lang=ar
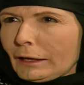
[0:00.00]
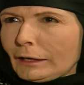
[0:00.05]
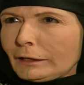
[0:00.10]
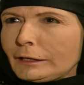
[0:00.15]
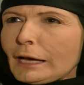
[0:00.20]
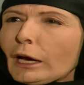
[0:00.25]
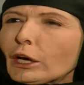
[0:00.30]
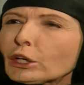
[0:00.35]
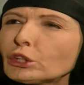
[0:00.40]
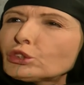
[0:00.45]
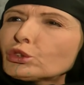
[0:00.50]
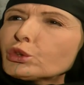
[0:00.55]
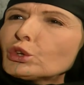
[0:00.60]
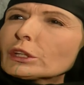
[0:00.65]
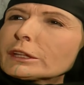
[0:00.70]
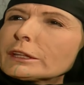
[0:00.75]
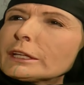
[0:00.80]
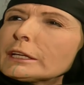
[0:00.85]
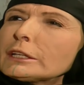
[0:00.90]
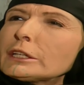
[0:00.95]
يا اخي انتوا
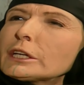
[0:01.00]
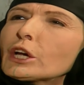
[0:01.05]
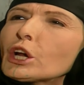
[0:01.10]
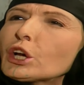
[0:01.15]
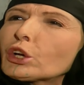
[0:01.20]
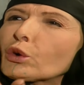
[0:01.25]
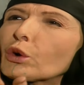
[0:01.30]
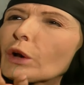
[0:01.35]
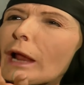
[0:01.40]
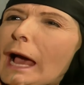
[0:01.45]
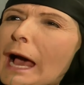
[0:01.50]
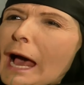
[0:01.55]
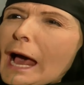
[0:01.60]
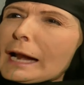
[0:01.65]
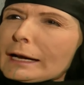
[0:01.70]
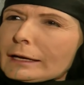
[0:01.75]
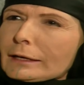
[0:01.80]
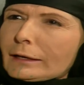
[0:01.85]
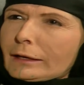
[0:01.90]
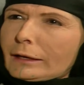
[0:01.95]
الاتنين يجيلكوا
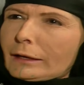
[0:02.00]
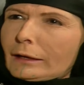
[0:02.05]
الحرج